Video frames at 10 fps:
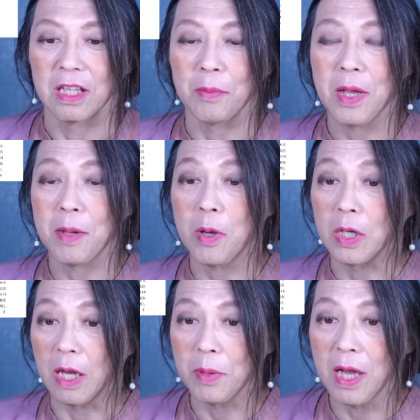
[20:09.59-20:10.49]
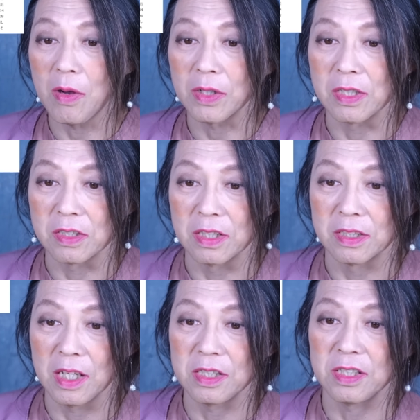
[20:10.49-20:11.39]
安倍派は安倍派はですね
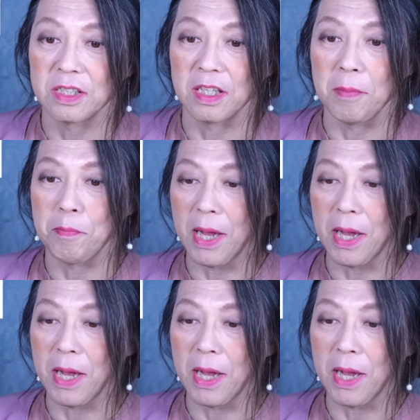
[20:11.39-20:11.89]
政治資金